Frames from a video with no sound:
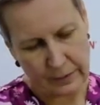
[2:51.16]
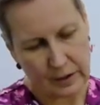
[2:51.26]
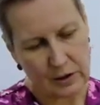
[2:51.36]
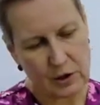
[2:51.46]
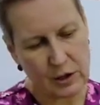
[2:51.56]

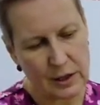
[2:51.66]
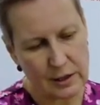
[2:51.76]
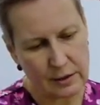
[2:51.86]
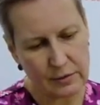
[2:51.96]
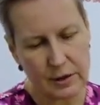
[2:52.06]
Значит,
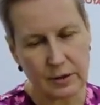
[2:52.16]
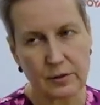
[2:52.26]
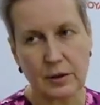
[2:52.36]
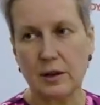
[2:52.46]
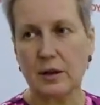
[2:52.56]
если
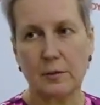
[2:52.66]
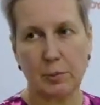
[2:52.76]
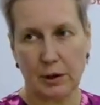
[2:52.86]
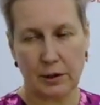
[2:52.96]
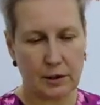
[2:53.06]
выставки не
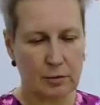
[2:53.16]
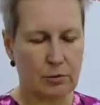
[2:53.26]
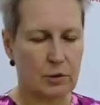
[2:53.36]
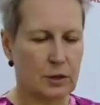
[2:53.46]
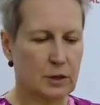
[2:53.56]

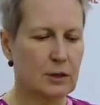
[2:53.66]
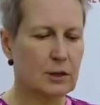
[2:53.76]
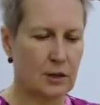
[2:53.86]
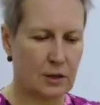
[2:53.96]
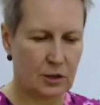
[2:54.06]
планируются
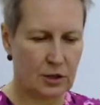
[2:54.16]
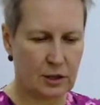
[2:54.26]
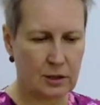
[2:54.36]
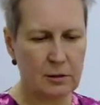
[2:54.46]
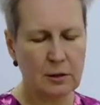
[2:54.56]

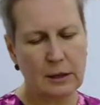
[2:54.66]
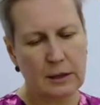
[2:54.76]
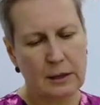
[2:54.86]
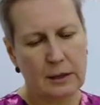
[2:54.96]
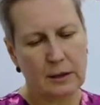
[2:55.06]
категорически,
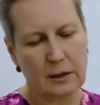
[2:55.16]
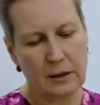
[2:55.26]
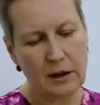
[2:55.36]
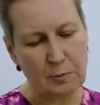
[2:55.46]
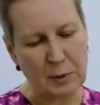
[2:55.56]

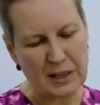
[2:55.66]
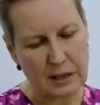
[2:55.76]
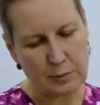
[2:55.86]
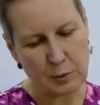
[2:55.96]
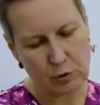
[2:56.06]
тогда, в
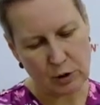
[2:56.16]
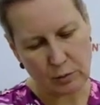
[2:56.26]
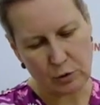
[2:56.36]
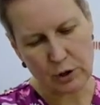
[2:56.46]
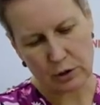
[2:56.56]
принципе, уже
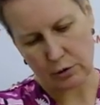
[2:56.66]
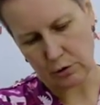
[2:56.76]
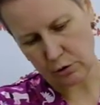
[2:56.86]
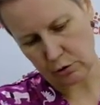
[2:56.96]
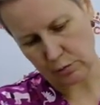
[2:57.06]
можно
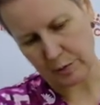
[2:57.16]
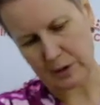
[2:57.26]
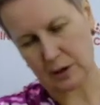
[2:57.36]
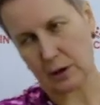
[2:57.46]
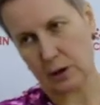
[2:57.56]
кое-что
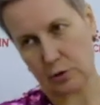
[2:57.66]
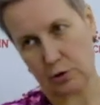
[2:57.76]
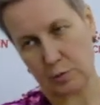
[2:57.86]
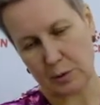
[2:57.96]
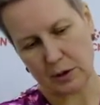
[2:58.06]
подстричь, то
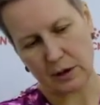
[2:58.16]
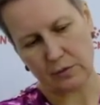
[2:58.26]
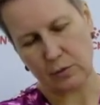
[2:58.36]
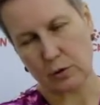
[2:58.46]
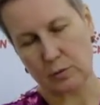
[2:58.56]
есть придать
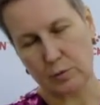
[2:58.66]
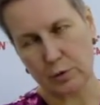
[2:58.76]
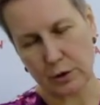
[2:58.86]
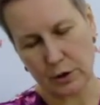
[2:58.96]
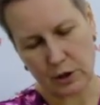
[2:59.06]
форму
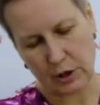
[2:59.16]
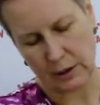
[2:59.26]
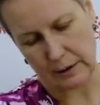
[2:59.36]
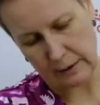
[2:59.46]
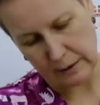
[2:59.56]

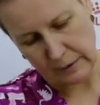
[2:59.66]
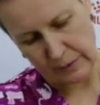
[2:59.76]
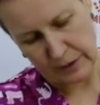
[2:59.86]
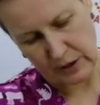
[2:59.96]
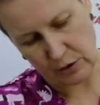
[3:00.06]
мордочке.
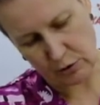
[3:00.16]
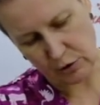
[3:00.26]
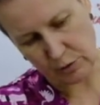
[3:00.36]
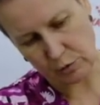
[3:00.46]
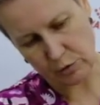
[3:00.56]
Сейчас
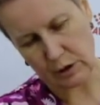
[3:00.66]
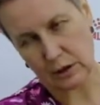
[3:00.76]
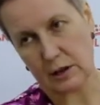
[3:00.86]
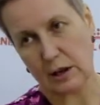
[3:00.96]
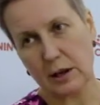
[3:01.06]
очень модно
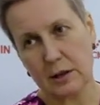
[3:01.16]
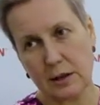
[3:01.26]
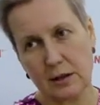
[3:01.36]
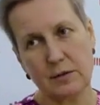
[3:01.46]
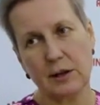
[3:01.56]

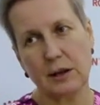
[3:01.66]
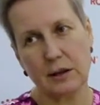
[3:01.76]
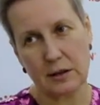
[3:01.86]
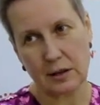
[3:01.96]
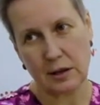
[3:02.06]
азиатские
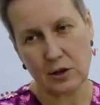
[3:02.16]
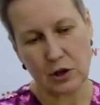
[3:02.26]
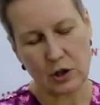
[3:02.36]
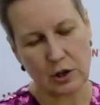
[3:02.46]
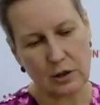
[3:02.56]
всякие
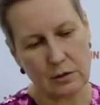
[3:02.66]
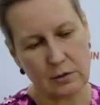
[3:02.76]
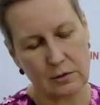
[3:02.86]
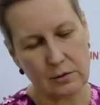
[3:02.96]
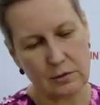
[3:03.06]
стрижечки
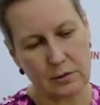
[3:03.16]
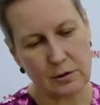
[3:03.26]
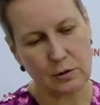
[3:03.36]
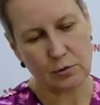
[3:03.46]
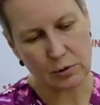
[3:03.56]
э,
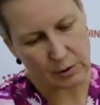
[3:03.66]
с круглой